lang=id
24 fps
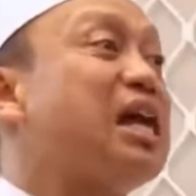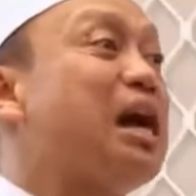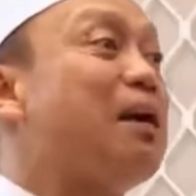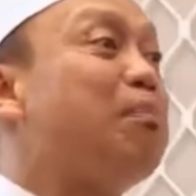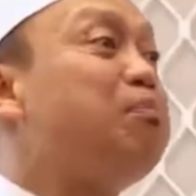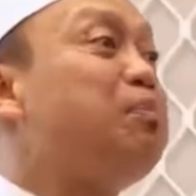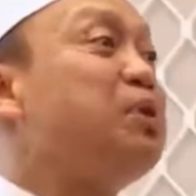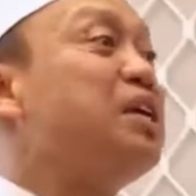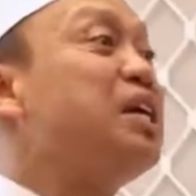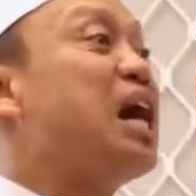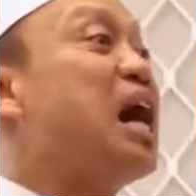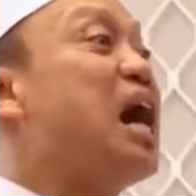
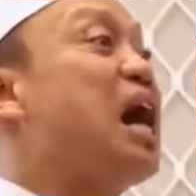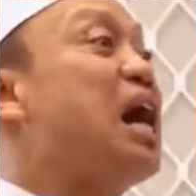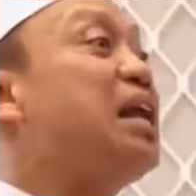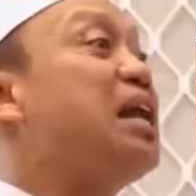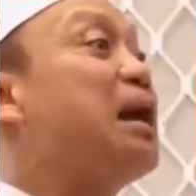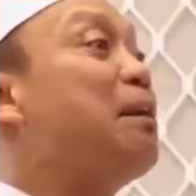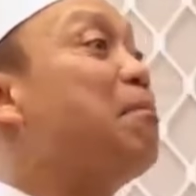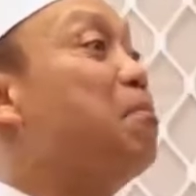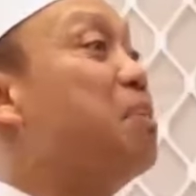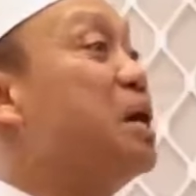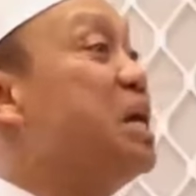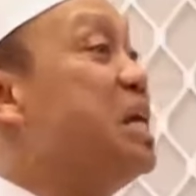tapi
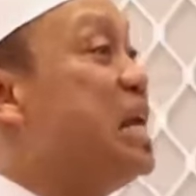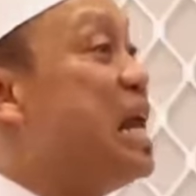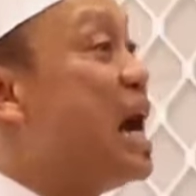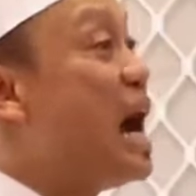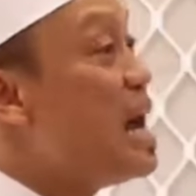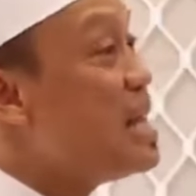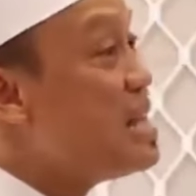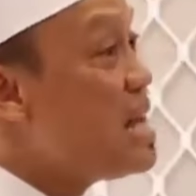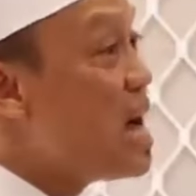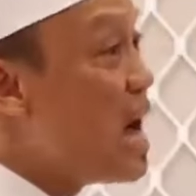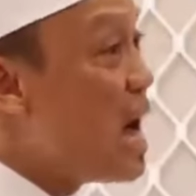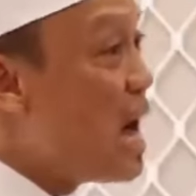ada
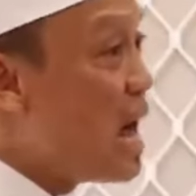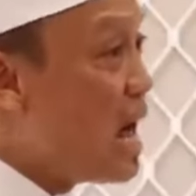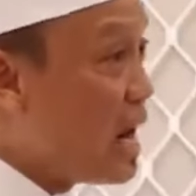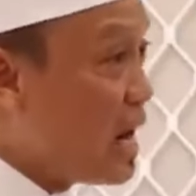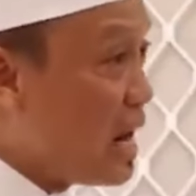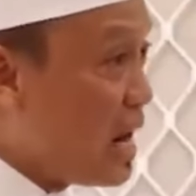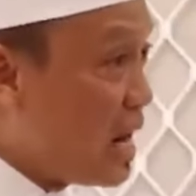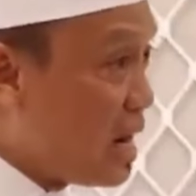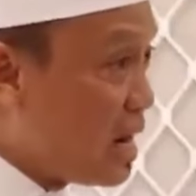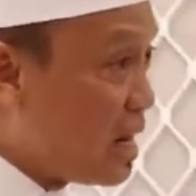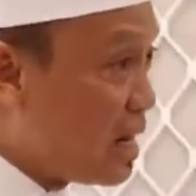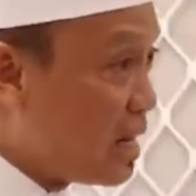bendanya
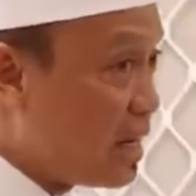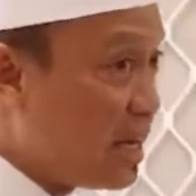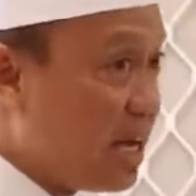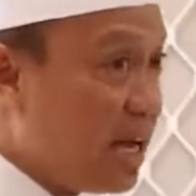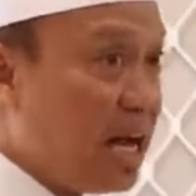halal.